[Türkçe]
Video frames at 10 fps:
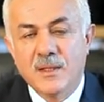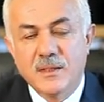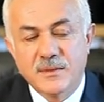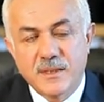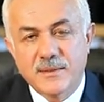
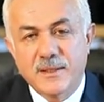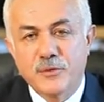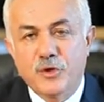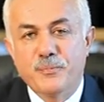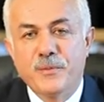
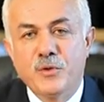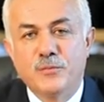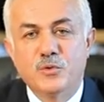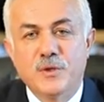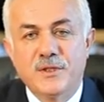84 bin
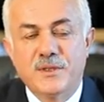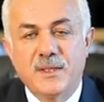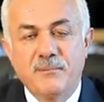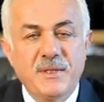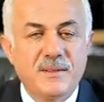nüfuslu ilçede
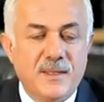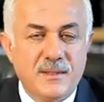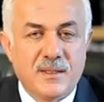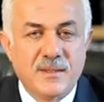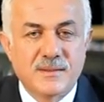bir tane
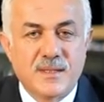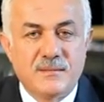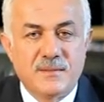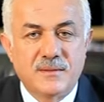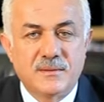halı saha
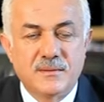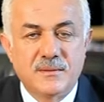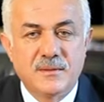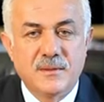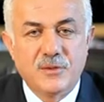vardı.
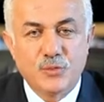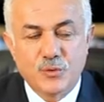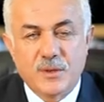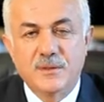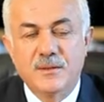Şu
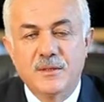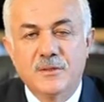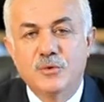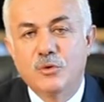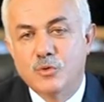an
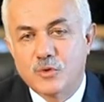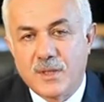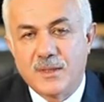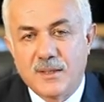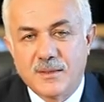9
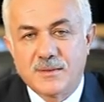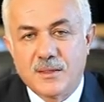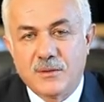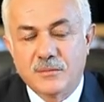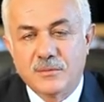tane halı saha
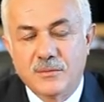oldu.